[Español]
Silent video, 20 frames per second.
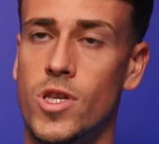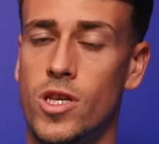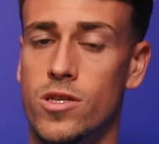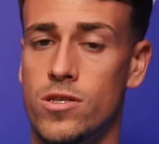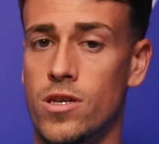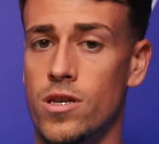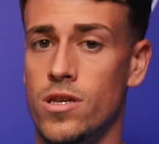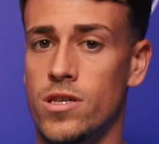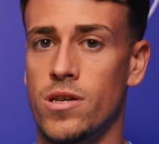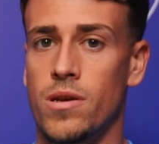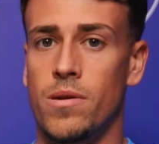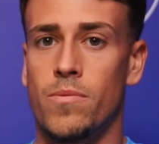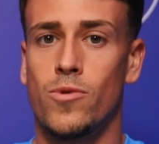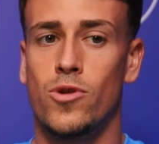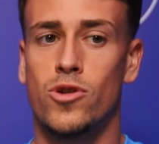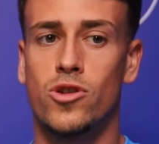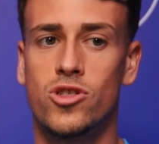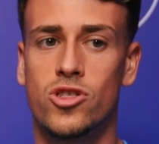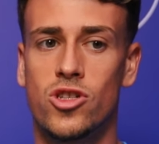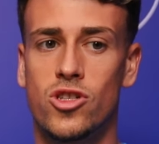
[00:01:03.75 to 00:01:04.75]
Sí,
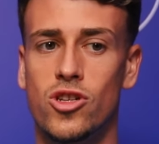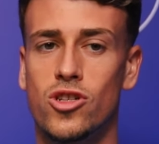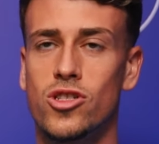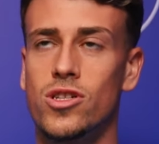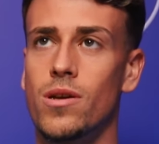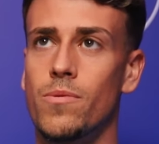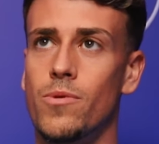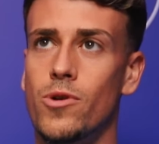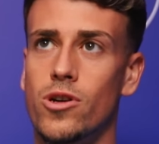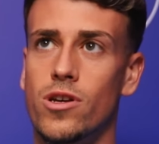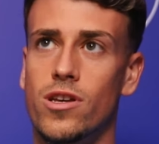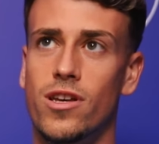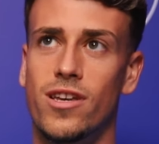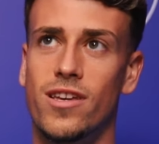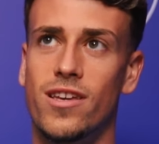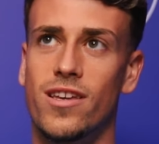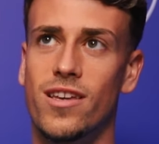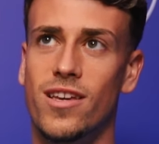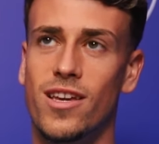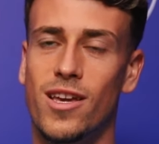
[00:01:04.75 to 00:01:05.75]
sabemos, nosotros sabemos que,
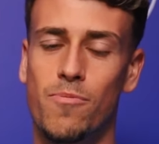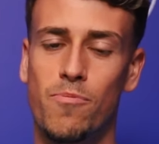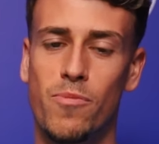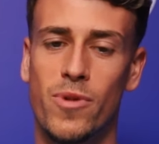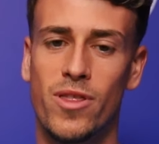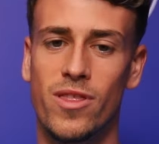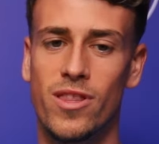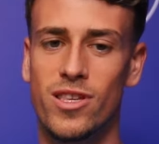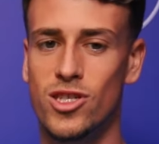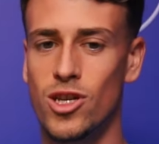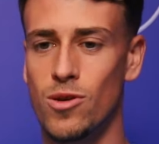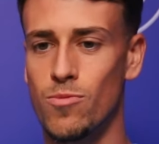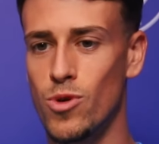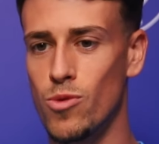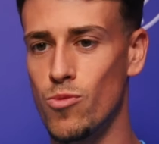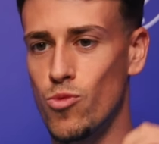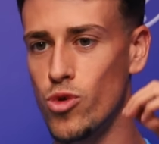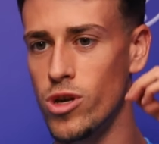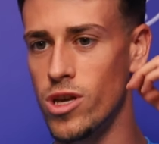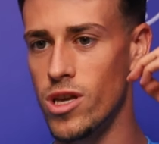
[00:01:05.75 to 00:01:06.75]
en Mendy
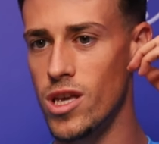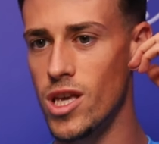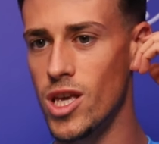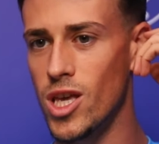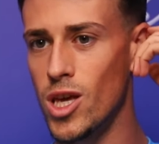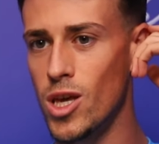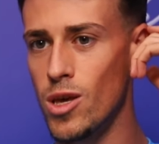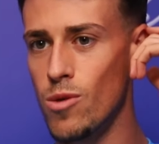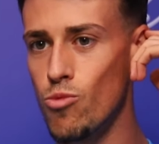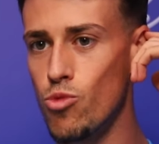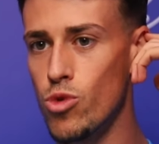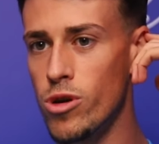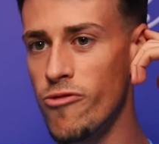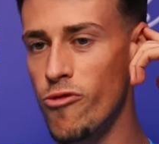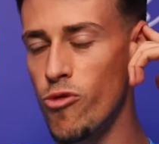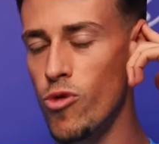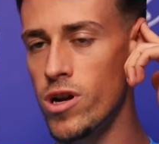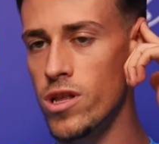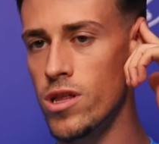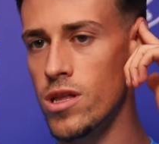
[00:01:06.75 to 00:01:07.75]
somos muy, muy
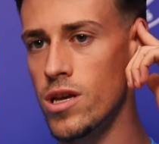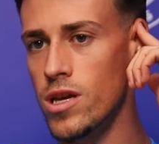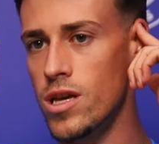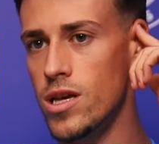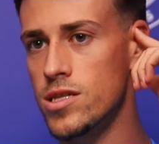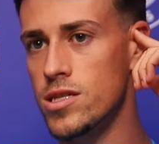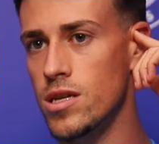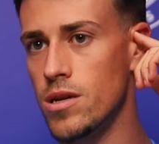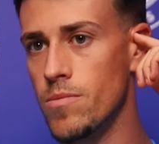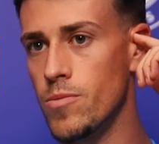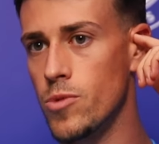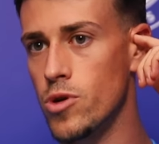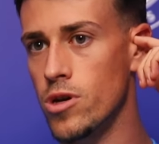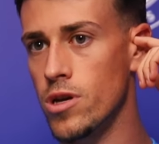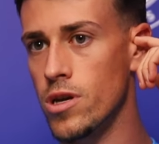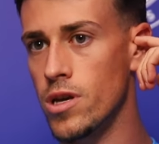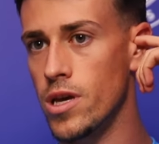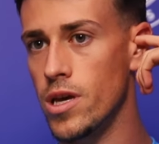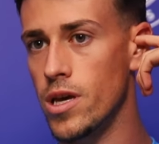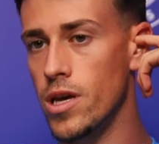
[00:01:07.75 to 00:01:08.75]
fuertes, sabemos
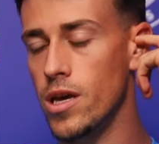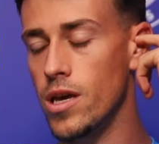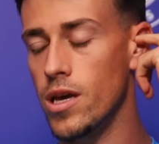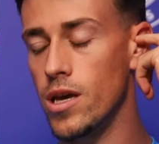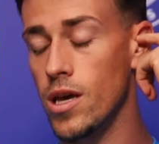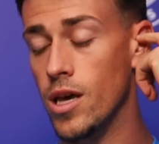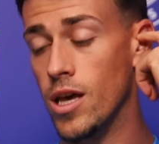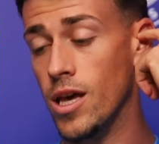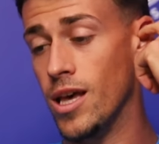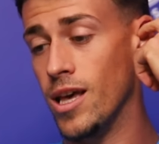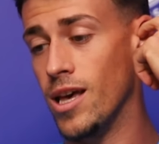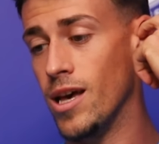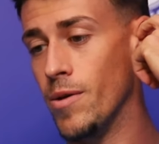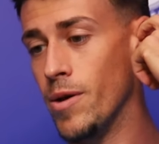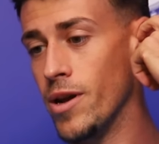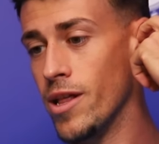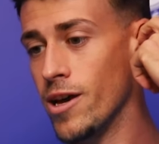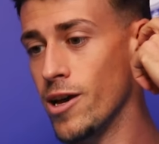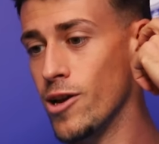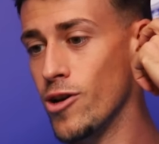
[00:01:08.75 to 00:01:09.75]
que es
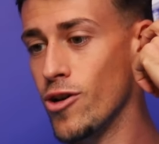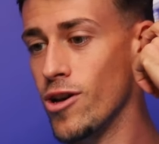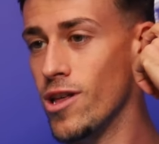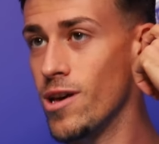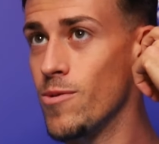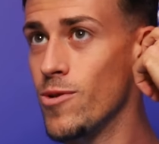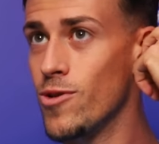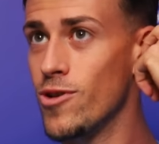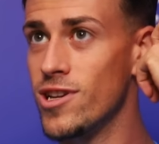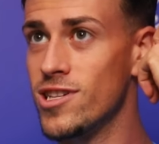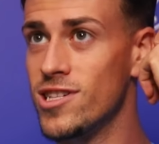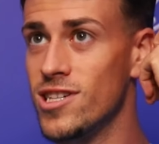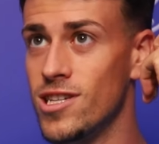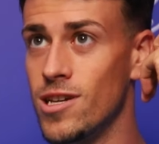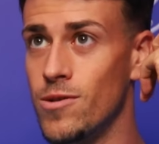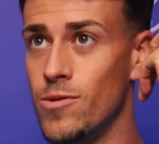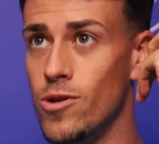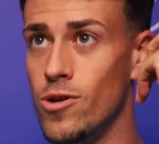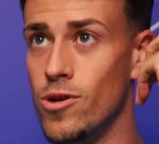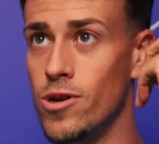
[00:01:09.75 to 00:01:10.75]
verdad que nos quedamos con ese
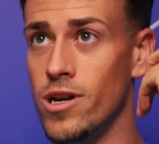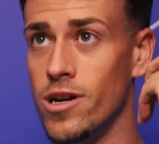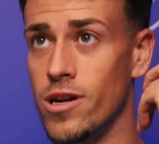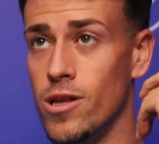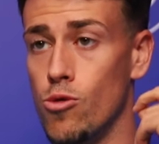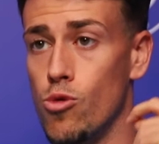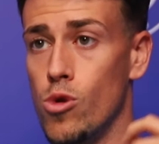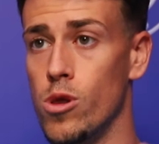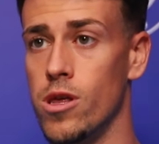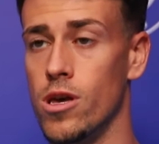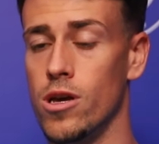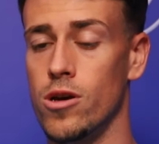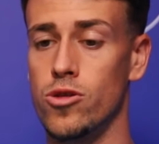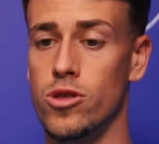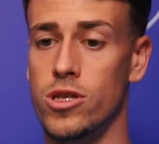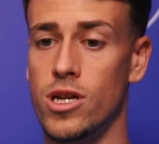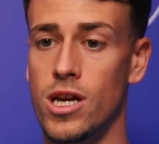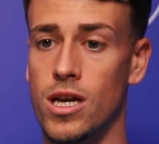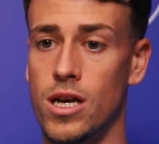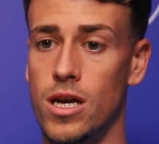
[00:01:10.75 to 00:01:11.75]
sabor agridulce
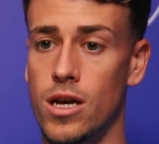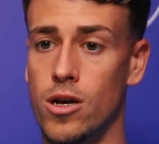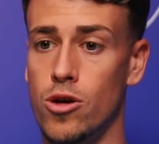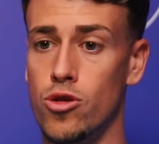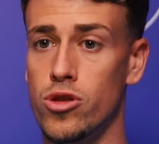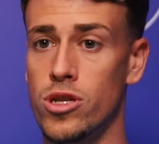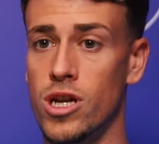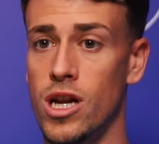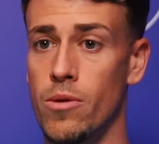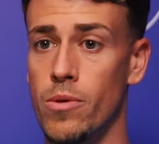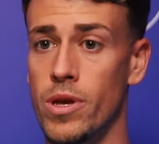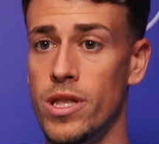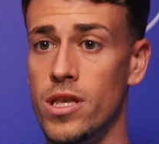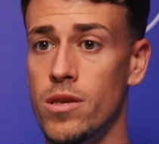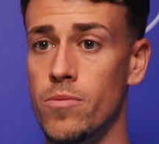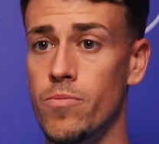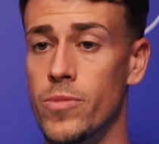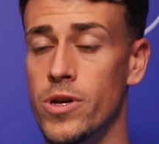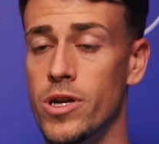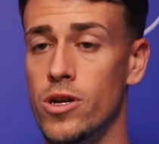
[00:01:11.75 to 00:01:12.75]
contra, contra el
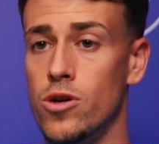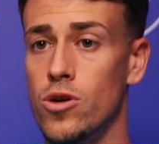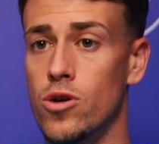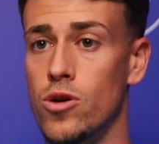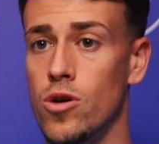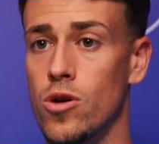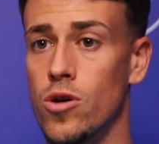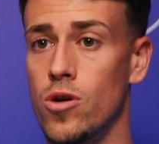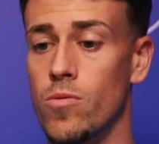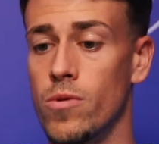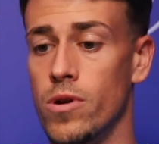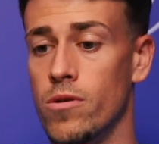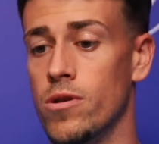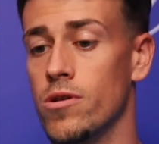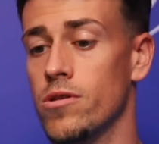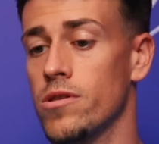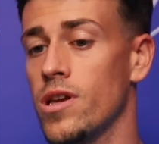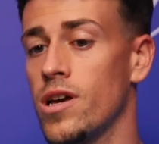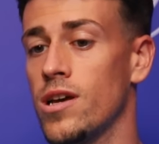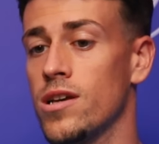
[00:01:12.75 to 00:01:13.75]
Betis, pero, pero
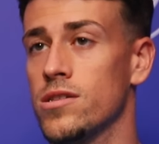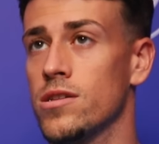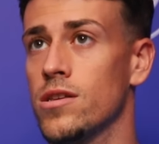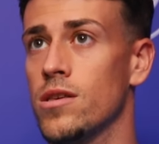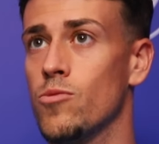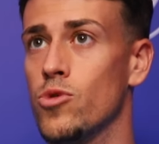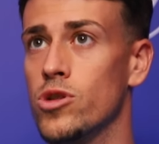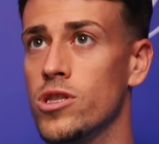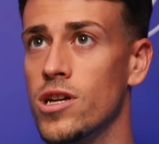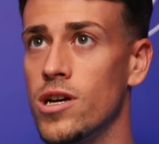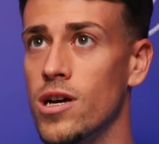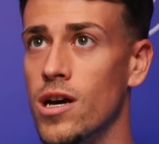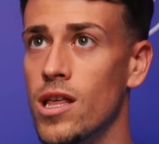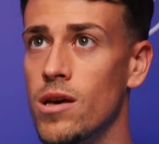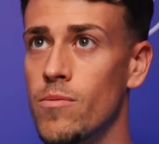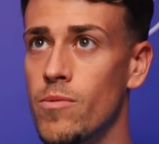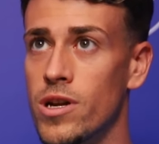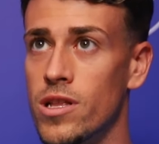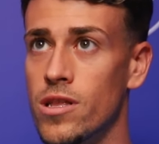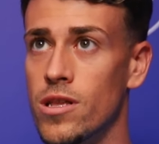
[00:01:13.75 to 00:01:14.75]
bueno, ya se demuestra
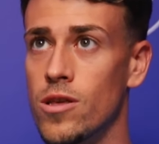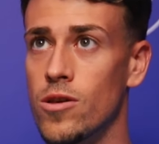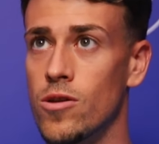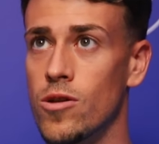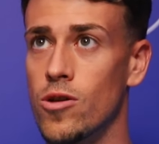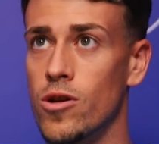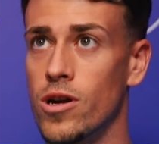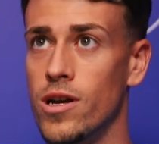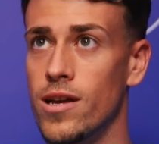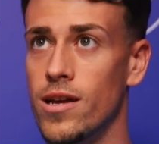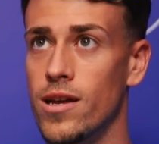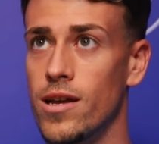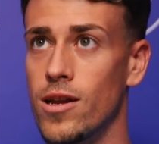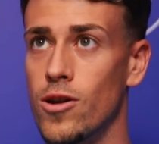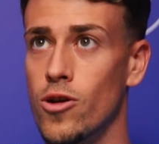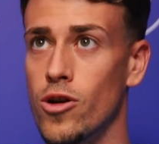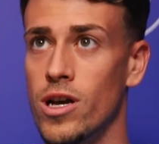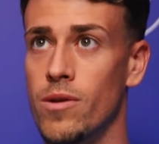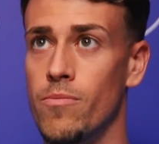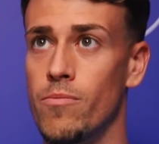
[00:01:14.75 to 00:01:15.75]
cada partido lo que,
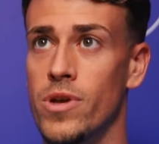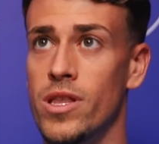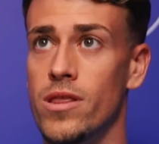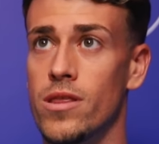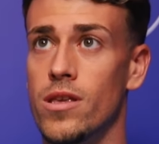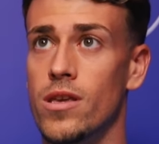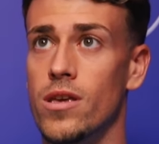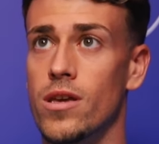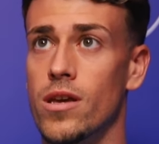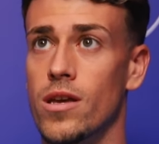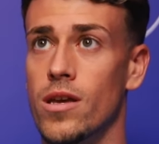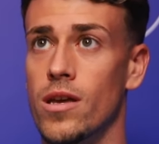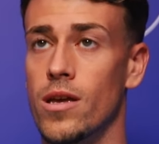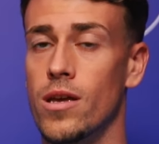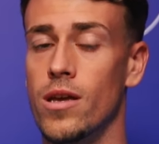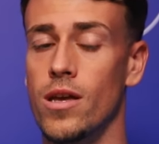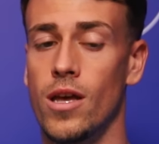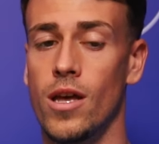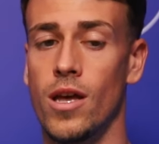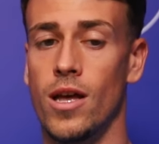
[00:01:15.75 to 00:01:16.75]
lo que es Mendy,
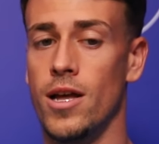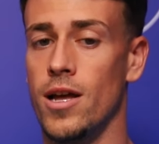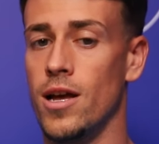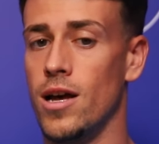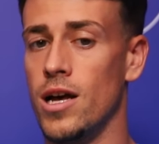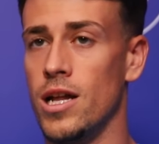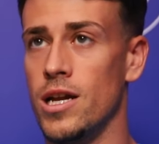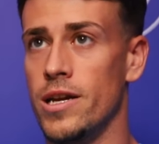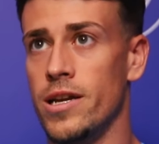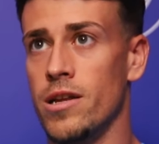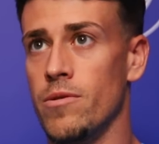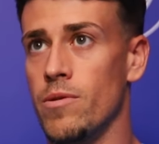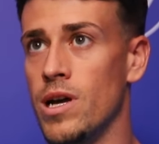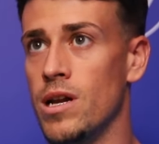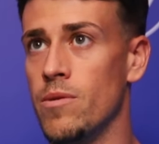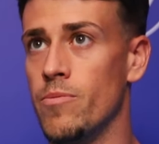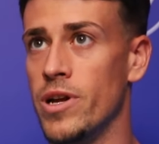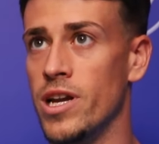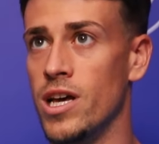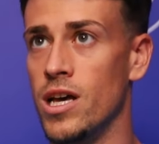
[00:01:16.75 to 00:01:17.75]
que al
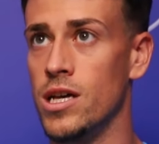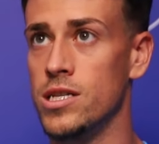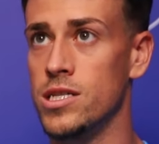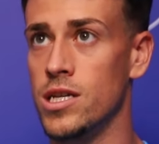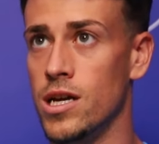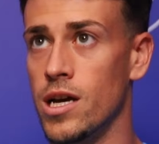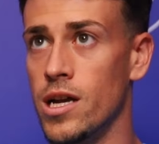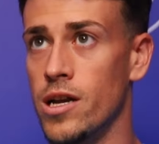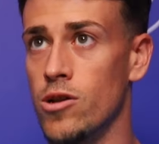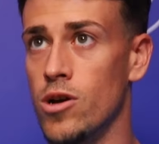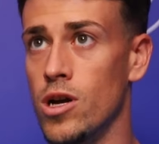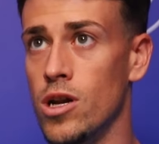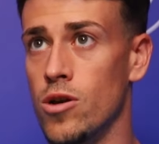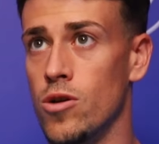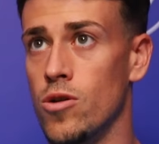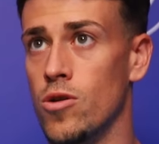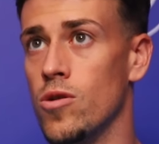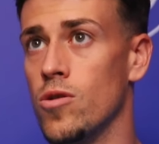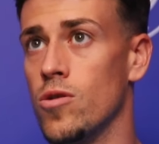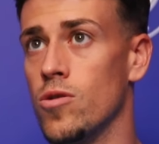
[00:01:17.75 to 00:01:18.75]
rival para sacarnos
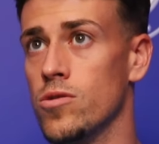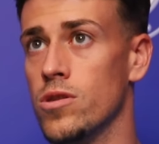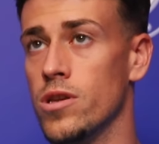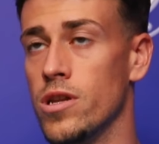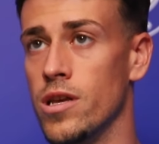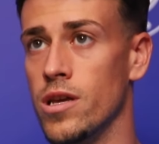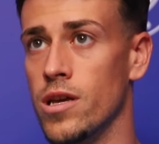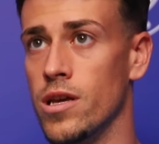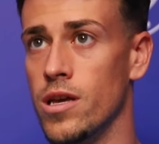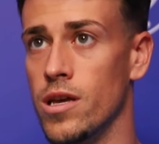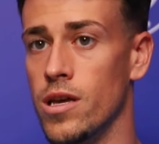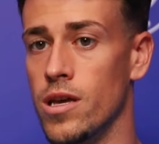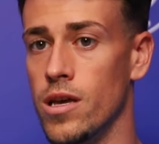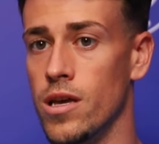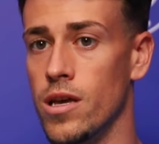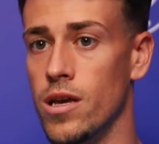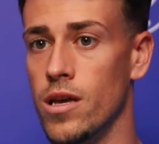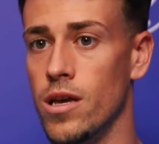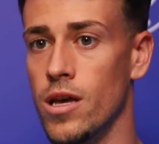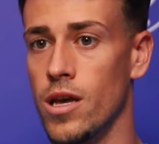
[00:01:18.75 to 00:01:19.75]
algo tiene
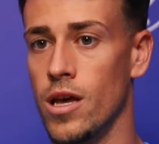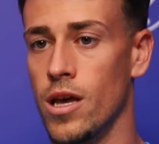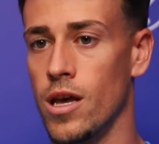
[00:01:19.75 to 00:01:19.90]
que,